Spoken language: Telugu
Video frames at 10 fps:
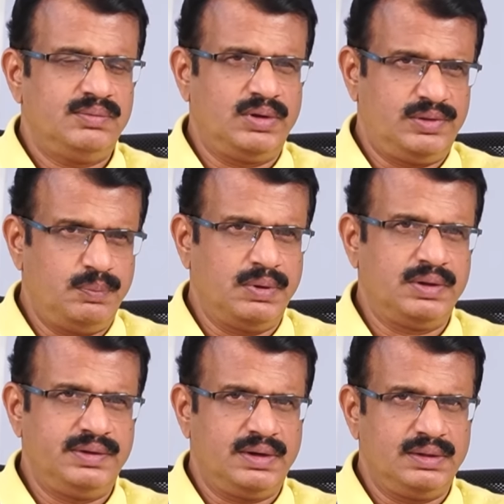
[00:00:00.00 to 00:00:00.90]

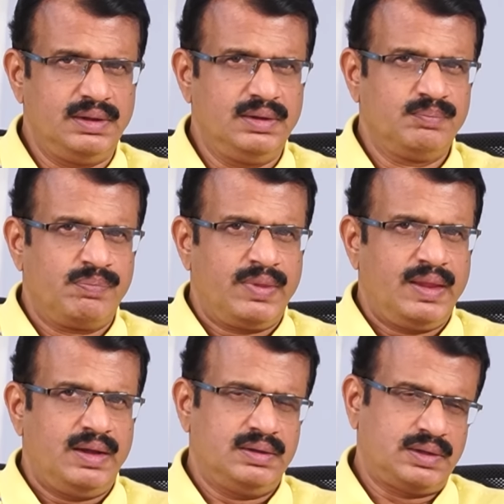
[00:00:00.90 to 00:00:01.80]
వైసీపీలో చేరింది
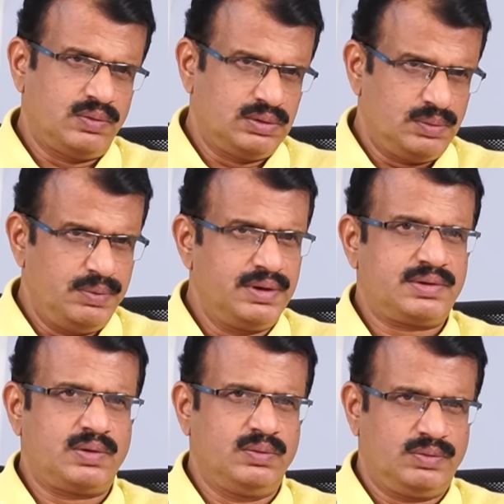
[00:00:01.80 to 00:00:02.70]
ఆ తర్వాత
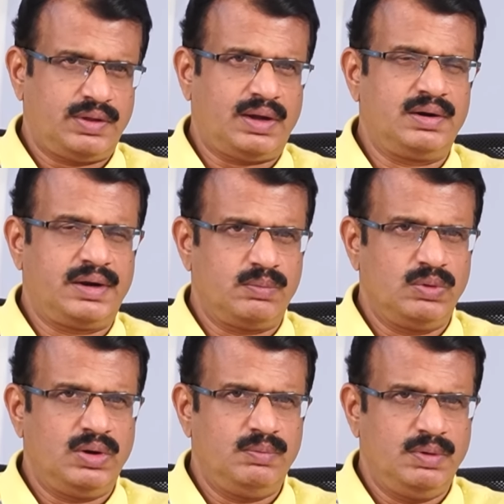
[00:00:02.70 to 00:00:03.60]
మినిస్టర్ సెకండ్
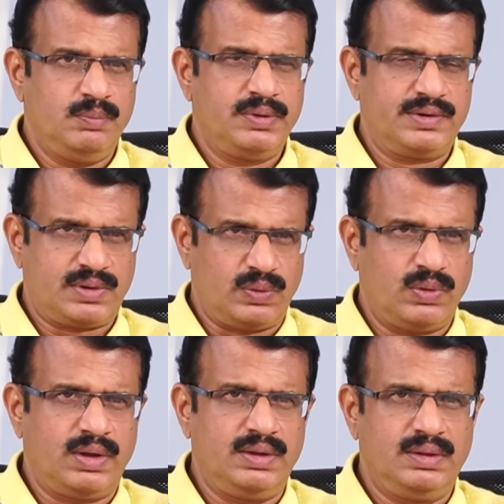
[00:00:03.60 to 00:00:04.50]
టర్మ్లో ఆమె మినిస్టర్
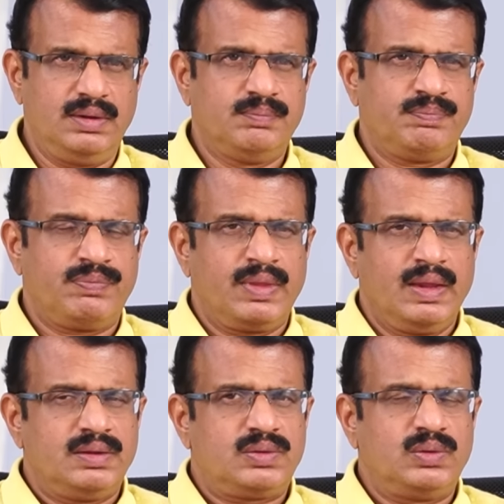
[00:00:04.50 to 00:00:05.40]
కూడా అయింది
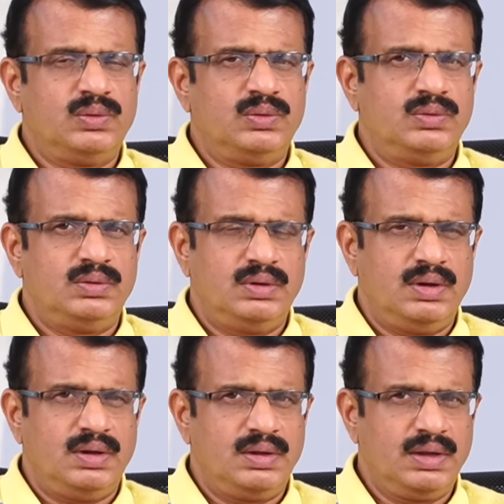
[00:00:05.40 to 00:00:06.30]
సో
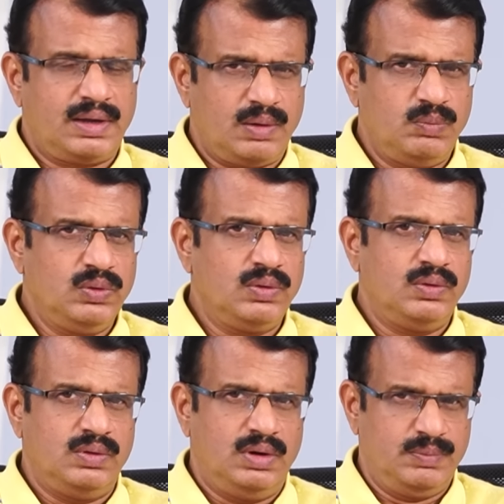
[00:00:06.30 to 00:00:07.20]
ఈ క్రమంలో
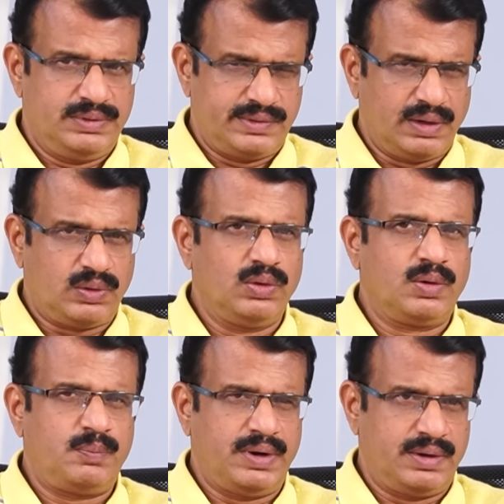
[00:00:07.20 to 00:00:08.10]
ఆమె
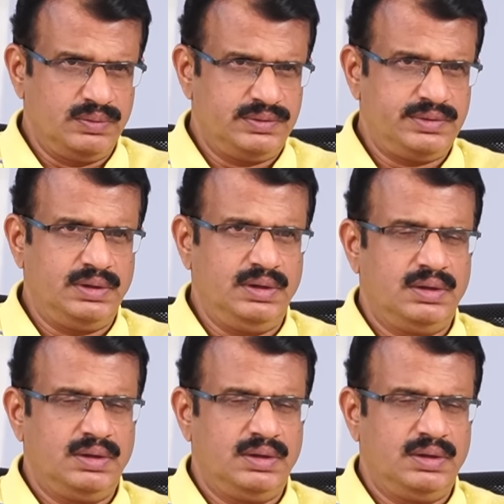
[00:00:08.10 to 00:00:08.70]
చిలకలూరుపేట నుంచి